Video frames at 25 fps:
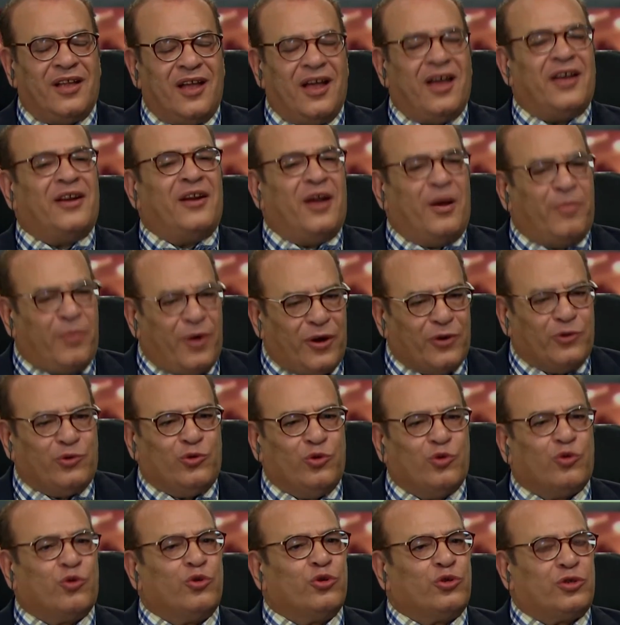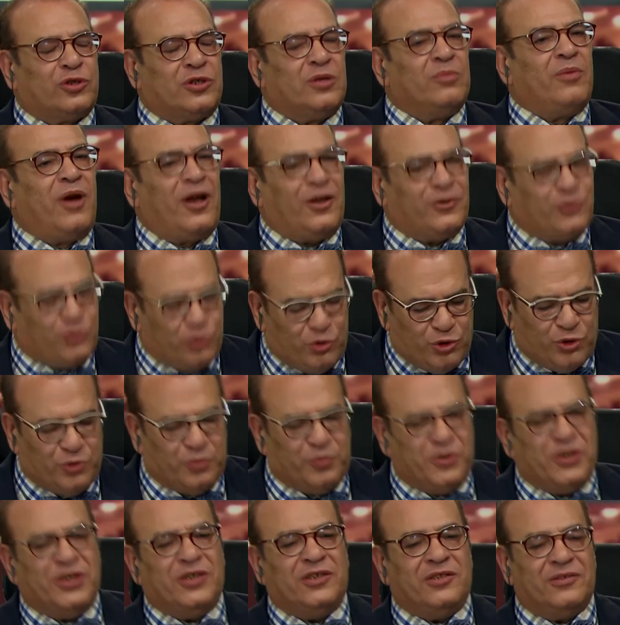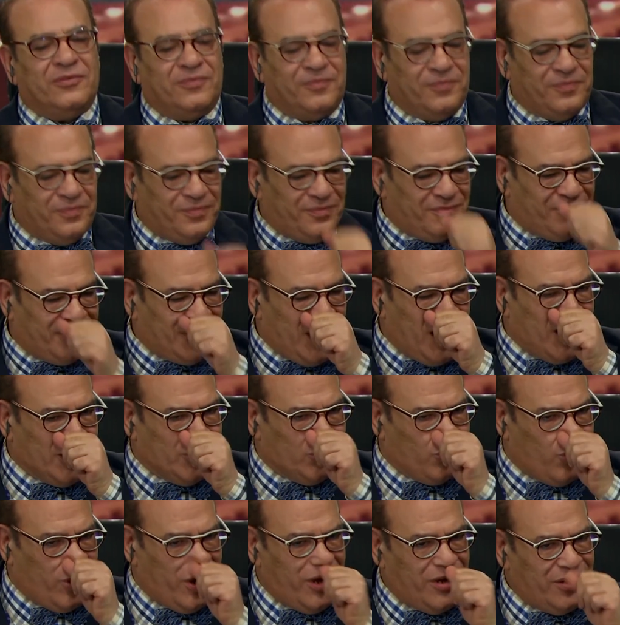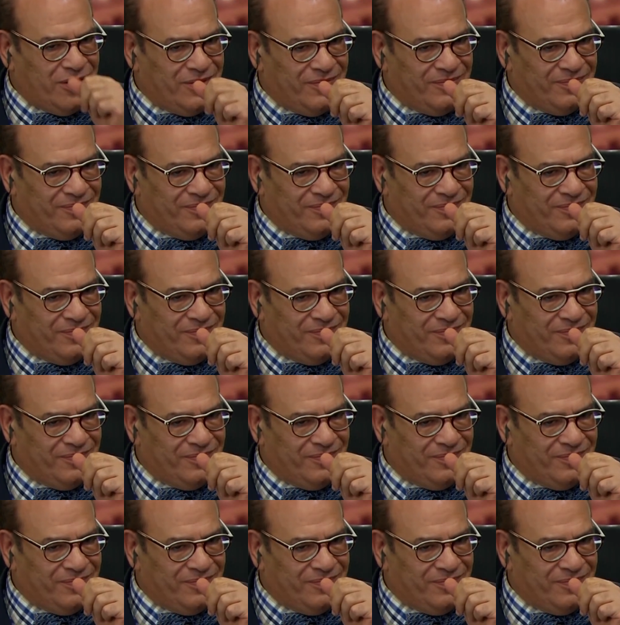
انا برضو كنت محظوظ بيه ايوه